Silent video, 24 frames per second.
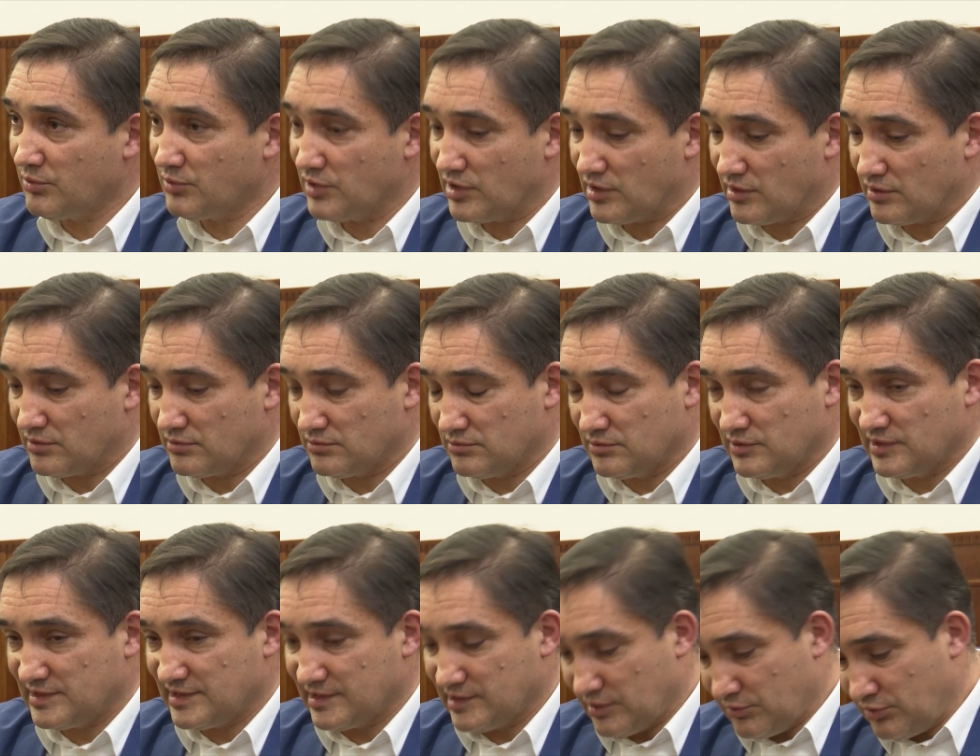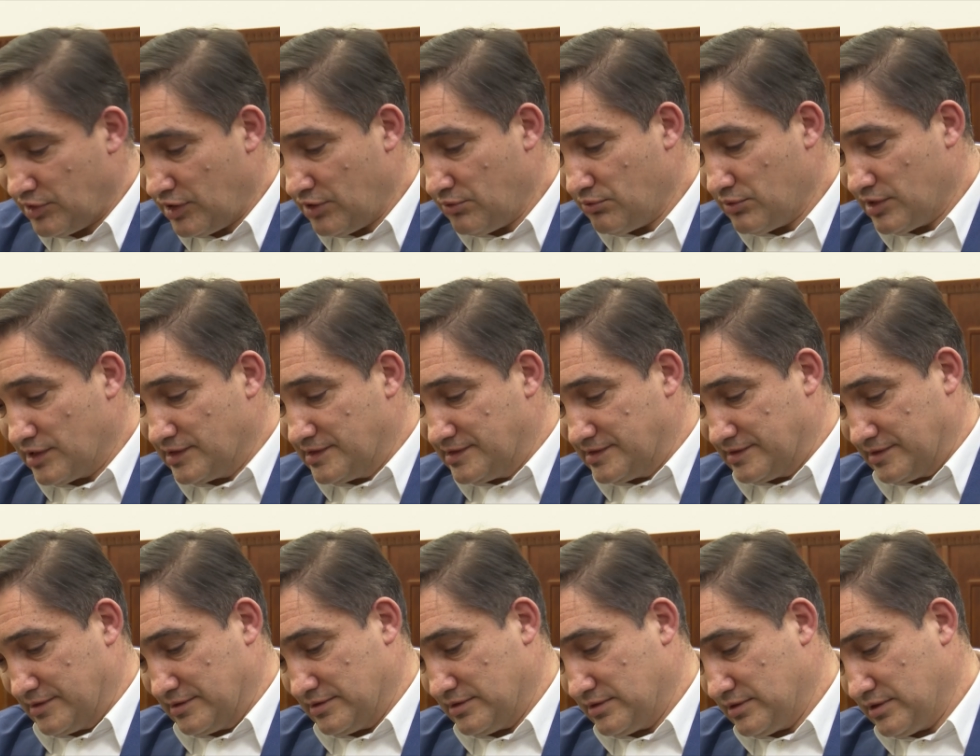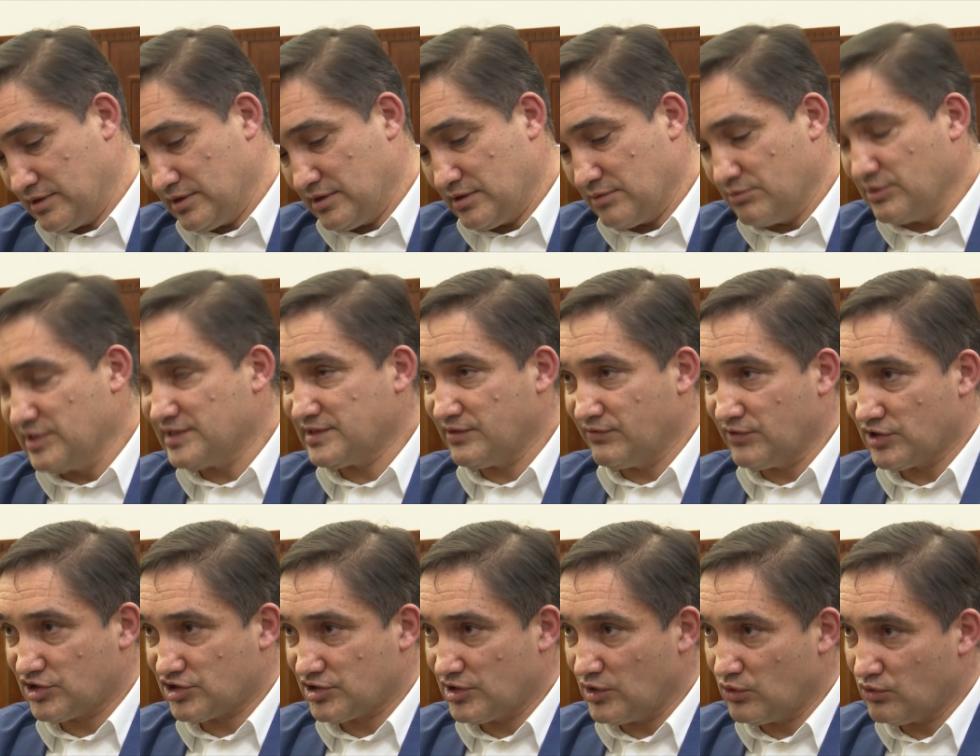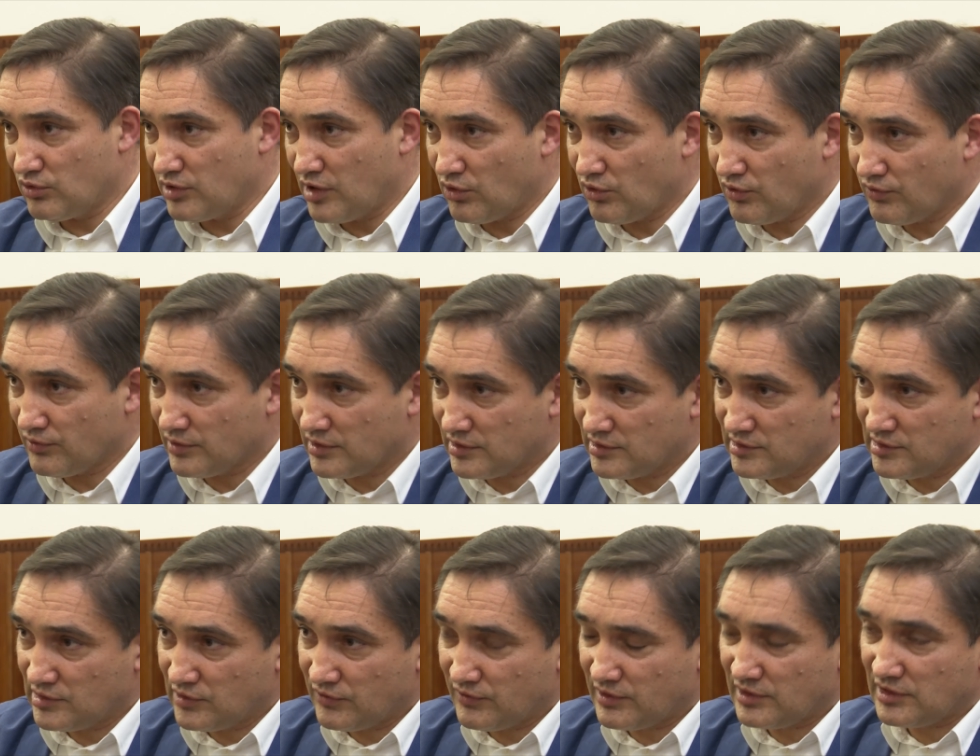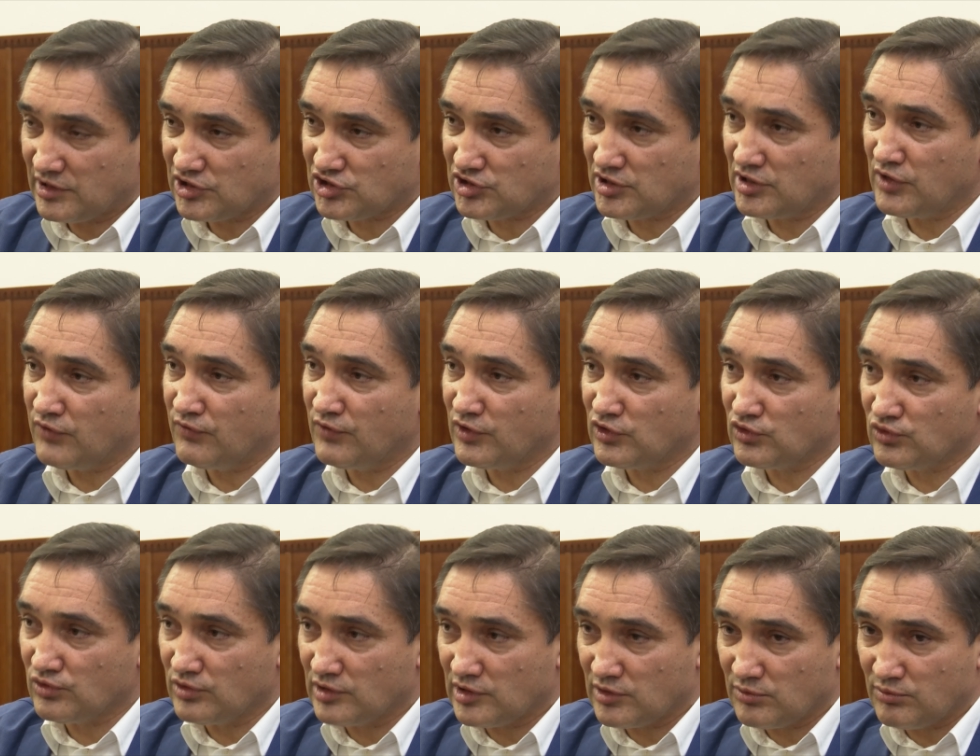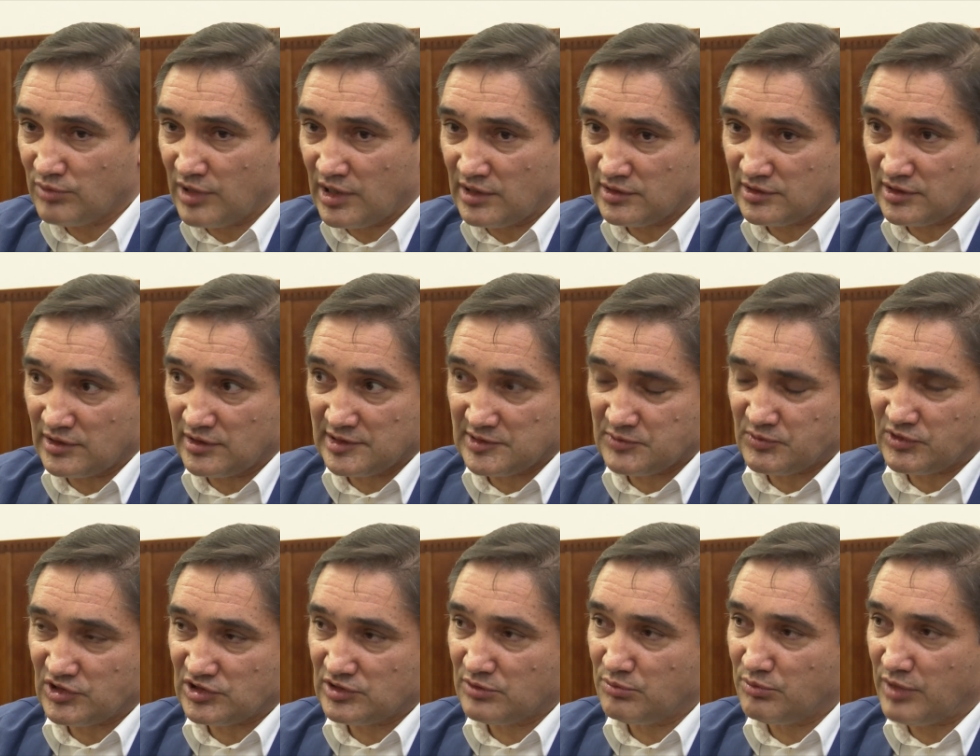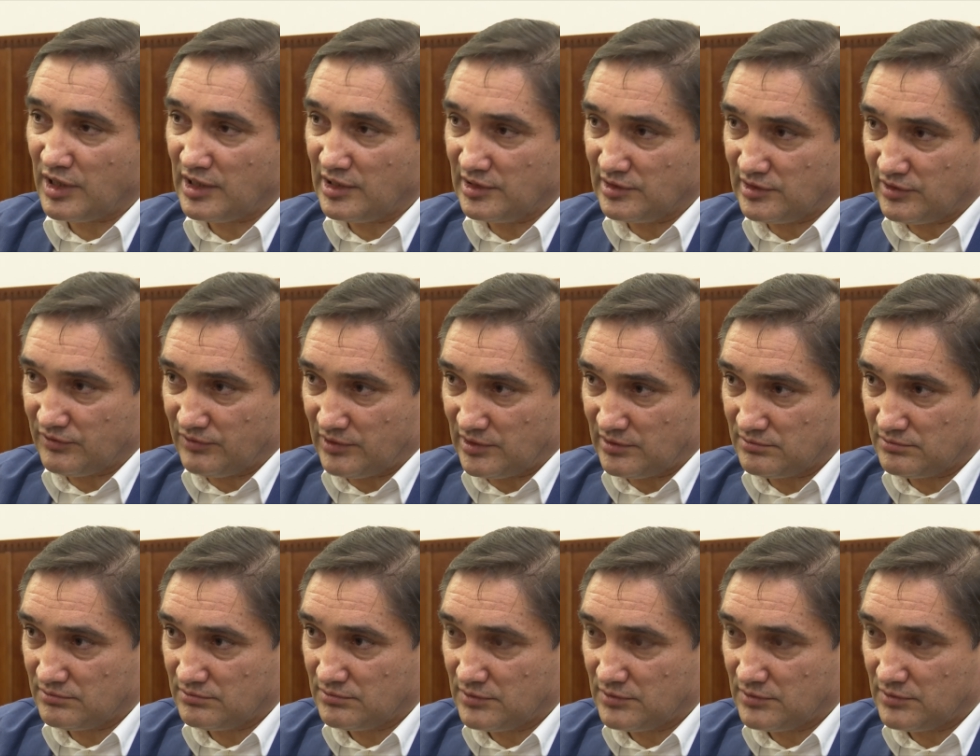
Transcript: примеры. В сентябре месяце мы завершили уголовное дело в отношении Виктории Банк и госпожи Политовой.